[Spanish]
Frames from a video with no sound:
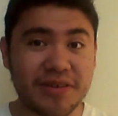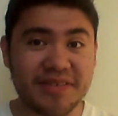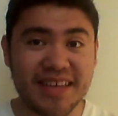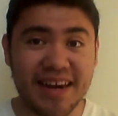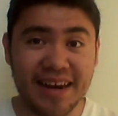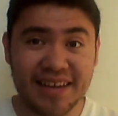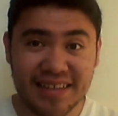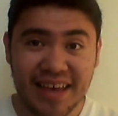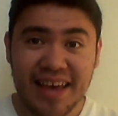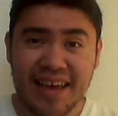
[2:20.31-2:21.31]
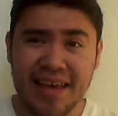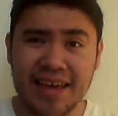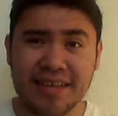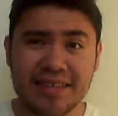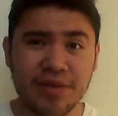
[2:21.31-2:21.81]
tú sabes quién eres,
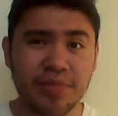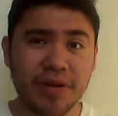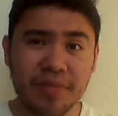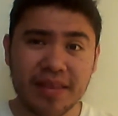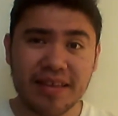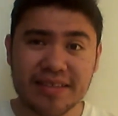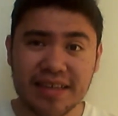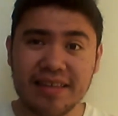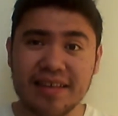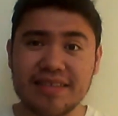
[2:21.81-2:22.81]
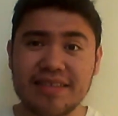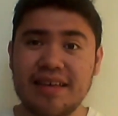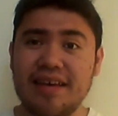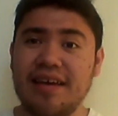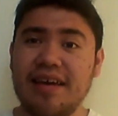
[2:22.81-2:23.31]
y siempre me dice
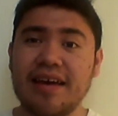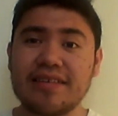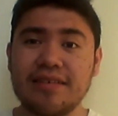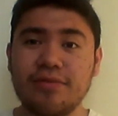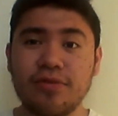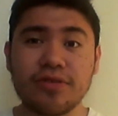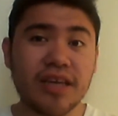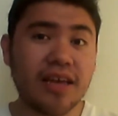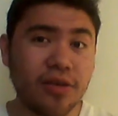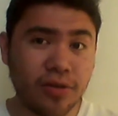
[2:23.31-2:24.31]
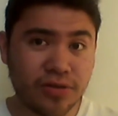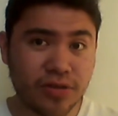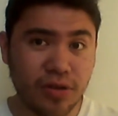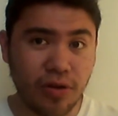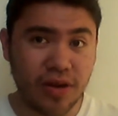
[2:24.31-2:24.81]
desde hace unos
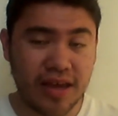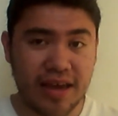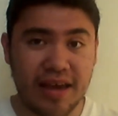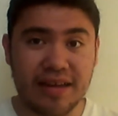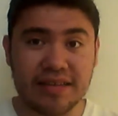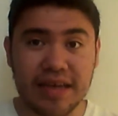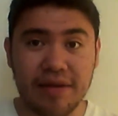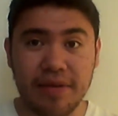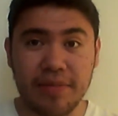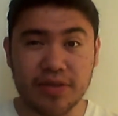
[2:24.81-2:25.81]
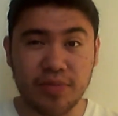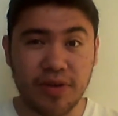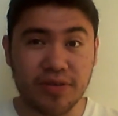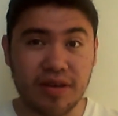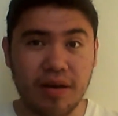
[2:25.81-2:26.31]
años lo que él sabe más o
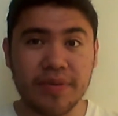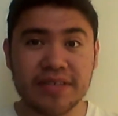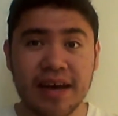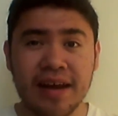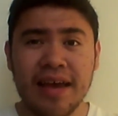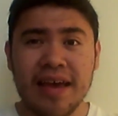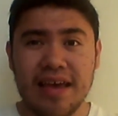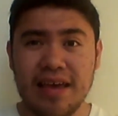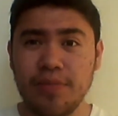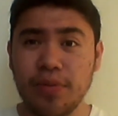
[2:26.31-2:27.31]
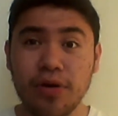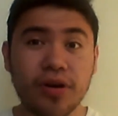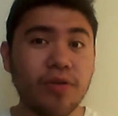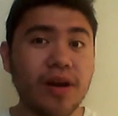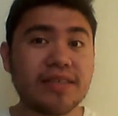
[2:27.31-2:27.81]
menos que va a pasar, y por lo
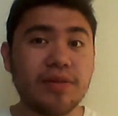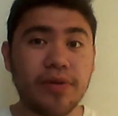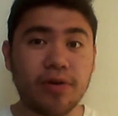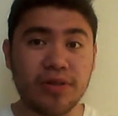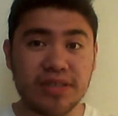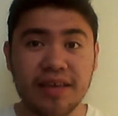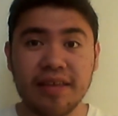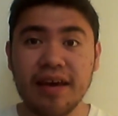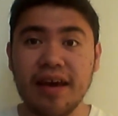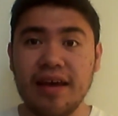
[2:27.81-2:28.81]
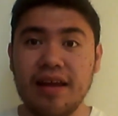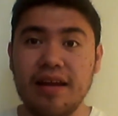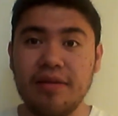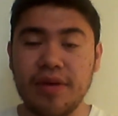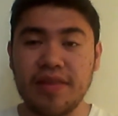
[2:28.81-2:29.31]
regular siempre coincide,
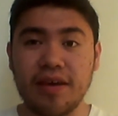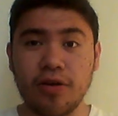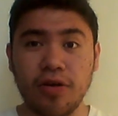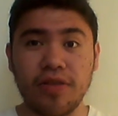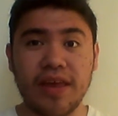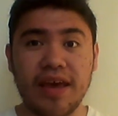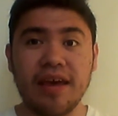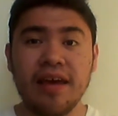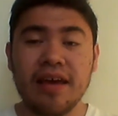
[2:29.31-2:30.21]
él me dijo de